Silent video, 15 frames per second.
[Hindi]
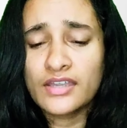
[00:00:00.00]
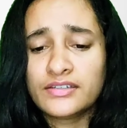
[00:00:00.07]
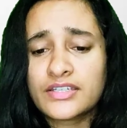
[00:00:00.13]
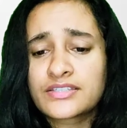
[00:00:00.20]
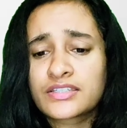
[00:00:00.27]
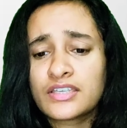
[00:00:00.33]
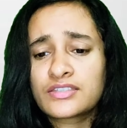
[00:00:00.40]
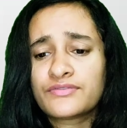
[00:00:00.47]

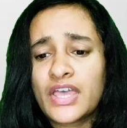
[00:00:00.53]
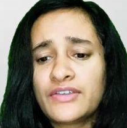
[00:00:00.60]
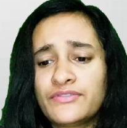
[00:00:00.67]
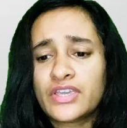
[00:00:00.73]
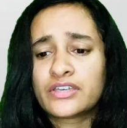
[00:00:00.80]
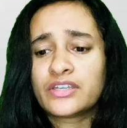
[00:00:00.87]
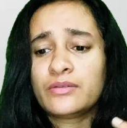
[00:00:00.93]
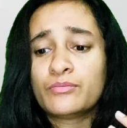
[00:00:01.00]
Discuss why
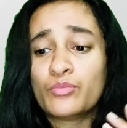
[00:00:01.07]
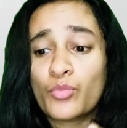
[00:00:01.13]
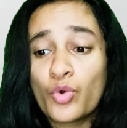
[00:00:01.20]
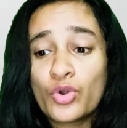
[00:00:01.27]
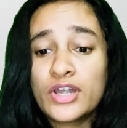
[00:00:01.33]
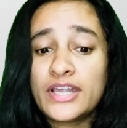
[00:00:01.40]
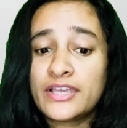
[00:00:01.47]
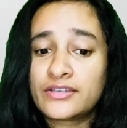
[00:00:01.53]
wearing
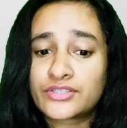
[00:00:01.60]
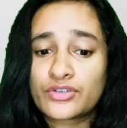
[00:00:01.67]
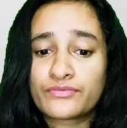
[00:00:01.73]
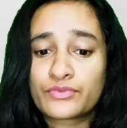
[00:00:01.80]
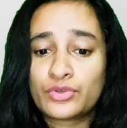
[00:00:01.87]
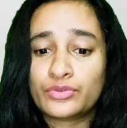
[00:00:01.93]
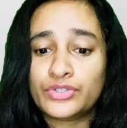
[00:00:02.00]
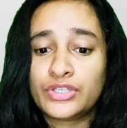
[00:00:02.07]
more layers of
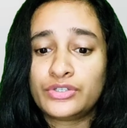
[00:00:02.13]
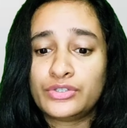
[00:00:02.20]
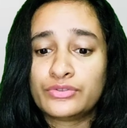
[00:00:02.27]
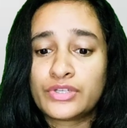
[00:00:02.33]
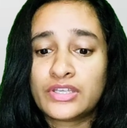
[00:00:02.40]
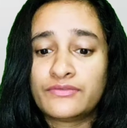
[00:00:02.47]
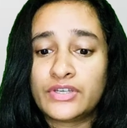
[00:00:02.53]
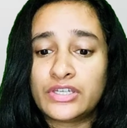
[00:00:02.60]
clothing
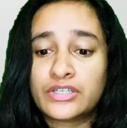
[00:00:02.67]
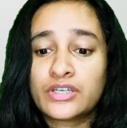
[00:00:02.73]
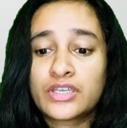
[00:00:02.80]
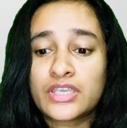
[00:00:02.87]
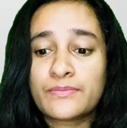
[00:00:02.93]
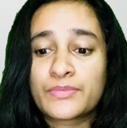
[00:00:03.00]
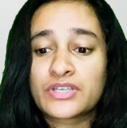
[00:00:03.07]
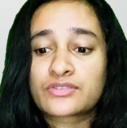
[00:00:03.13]
during winter
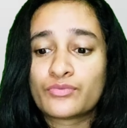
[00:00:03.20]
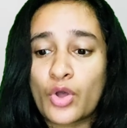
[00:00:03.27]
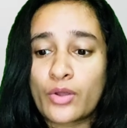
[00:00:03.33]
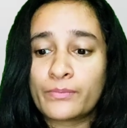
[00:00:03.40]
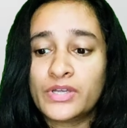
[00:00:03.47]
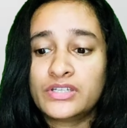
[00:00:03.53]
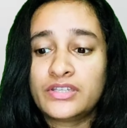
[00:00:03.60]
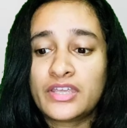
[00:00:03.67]
keep us
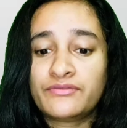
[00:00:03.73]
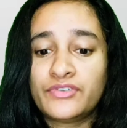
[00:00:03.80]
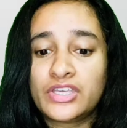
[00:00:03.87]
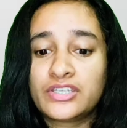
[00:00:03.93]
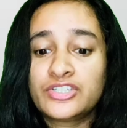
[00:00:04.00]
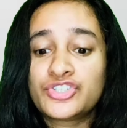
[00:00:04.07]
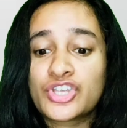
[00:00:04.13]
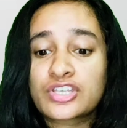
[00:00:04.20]
warmer than
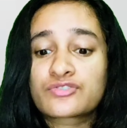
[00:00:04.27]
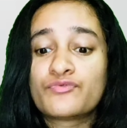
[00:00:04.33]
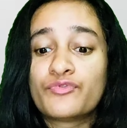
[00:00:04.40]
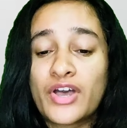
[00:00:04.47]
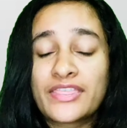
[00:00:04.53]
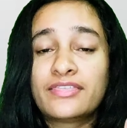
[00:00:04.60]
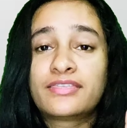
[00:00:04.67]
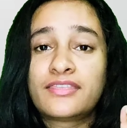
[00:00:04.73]
wearing just
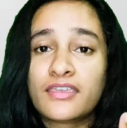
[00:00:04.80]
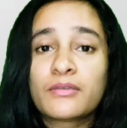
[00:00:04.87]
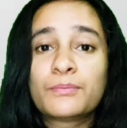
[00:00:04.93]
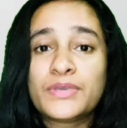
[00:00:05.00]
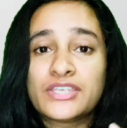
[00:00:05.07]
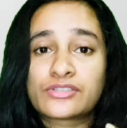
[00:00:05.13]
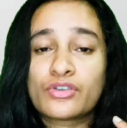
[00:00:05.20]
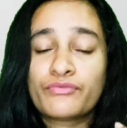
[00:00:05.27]
one thick
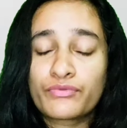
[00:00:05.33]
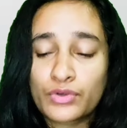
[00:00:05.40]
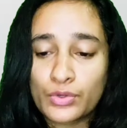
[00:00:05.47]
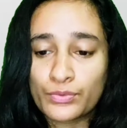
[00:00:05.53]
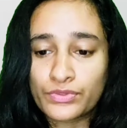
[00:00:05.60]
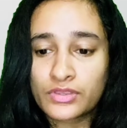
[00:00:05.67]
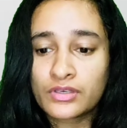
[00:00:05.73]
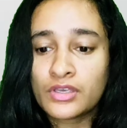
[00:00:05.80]
piece of
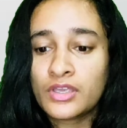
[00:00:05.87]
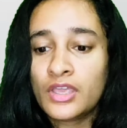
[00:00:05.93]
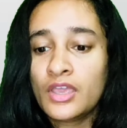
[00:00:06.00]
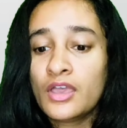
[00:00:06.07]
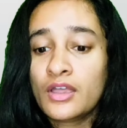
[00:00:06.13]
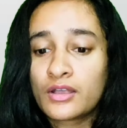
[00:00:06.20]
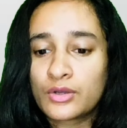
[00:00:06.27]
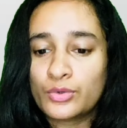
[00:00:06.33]
cloth.
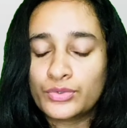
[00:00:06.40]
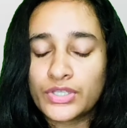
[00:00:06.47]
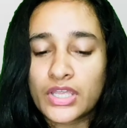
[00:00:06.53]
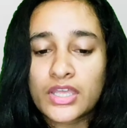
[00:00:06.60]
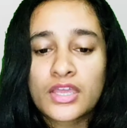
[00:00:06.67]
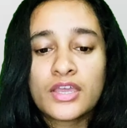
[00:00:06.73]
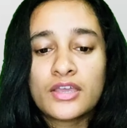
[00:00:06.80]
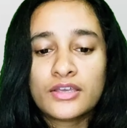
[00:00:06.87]
Clothing.
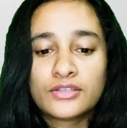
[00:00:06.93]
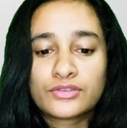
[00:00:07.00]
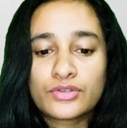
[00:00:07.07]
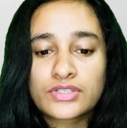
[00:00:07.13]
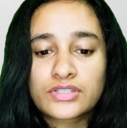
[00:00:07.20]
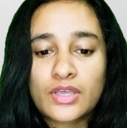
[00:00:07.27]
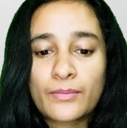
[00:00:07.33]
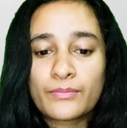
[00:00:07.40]
तो
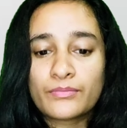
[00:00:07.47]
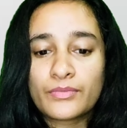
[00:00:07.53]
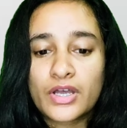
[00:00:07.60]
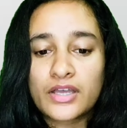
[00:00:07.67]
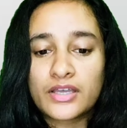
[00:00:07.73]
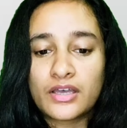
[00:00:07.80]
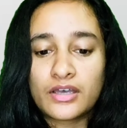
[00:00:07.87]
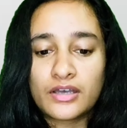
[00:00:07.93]
इसका
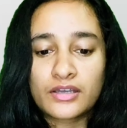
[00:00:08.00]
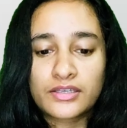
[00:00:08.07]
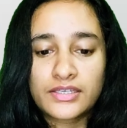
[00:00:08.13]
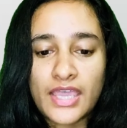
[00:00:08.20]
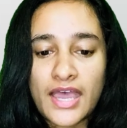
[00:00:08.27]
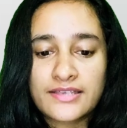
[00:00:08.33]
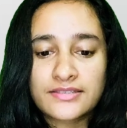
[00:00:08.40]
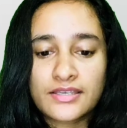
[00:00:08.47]
आ,
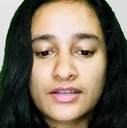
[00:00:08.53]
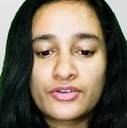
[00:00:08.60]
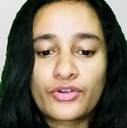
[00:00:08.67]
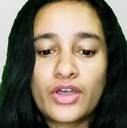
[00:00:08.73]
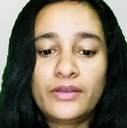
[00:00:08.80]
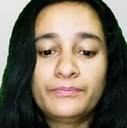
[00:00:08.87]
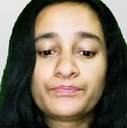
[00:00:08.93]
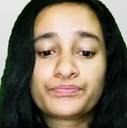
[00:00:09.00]
क्या आंसर
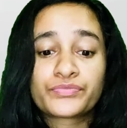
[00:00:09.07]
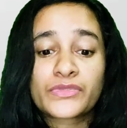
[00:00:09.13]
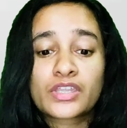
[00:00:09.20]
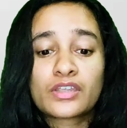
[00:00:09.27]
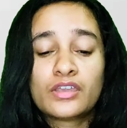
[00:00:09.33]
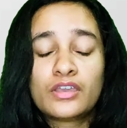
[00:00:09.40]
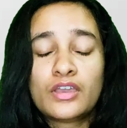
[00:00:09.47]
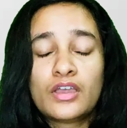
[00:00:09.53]
होगा
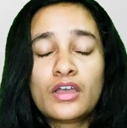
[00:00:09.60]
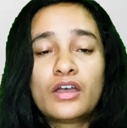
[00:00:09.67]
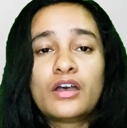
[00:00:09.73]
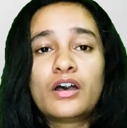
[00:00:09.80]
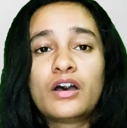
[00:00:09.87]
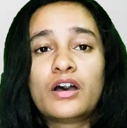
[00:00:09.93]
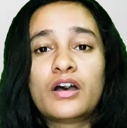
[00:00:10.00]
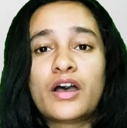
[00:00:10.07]

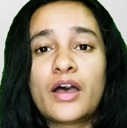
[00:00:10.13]
आ,